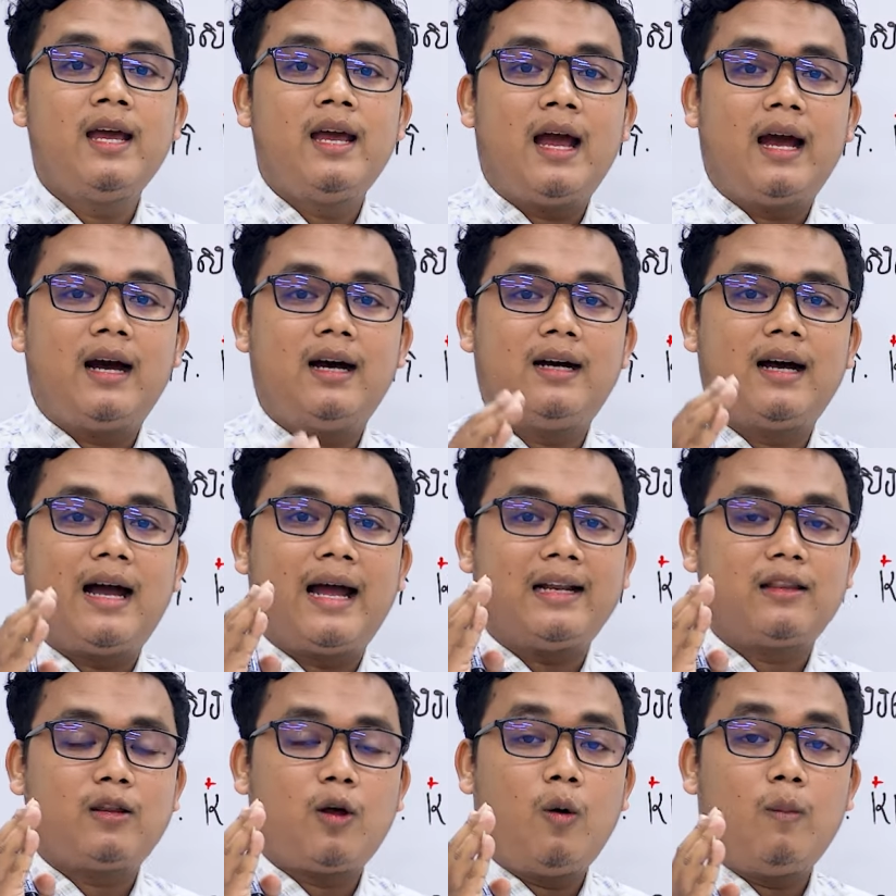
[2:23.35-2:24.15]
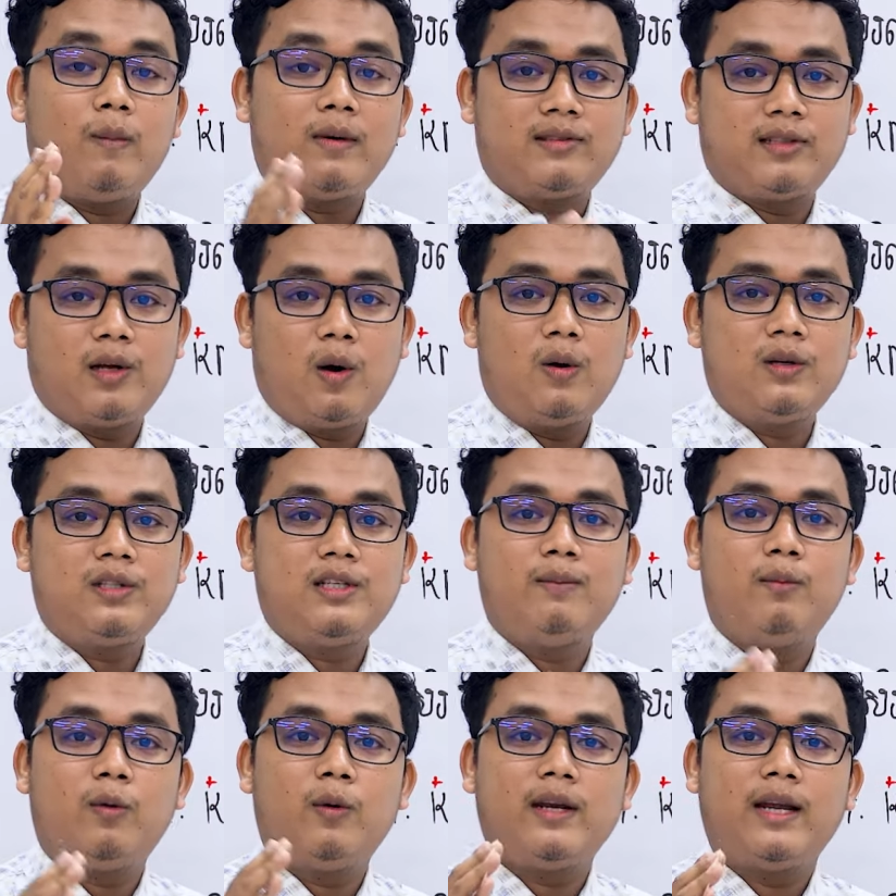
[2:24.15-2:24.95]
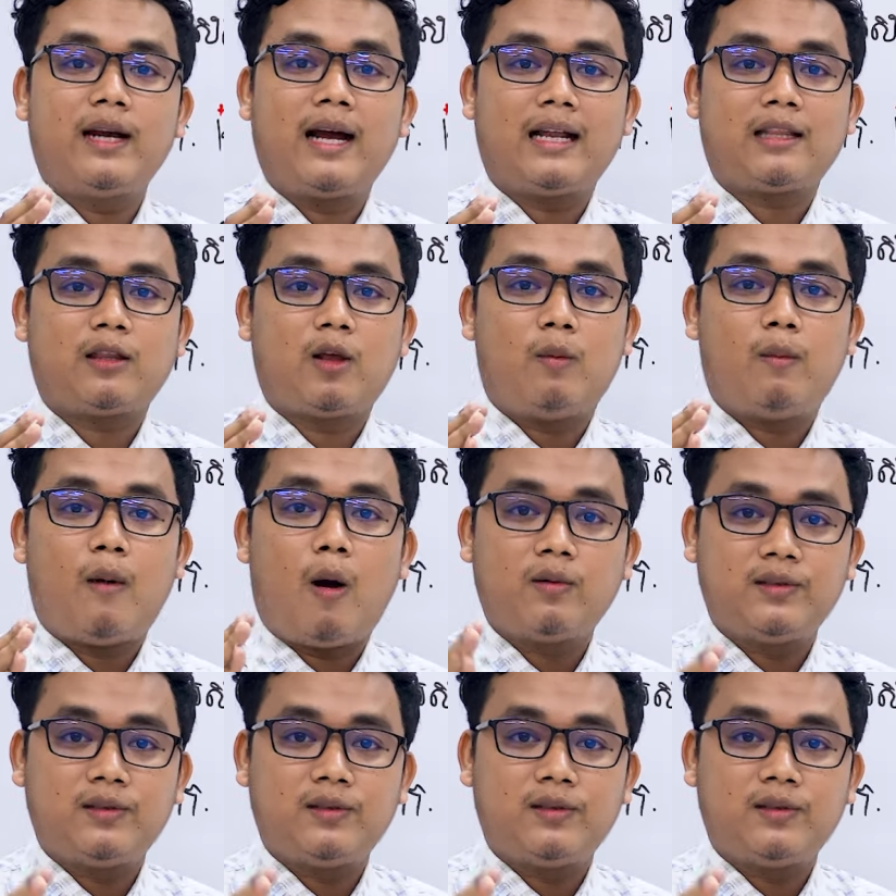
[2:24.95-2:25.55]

ở atom mà số chỉ môi nâng atom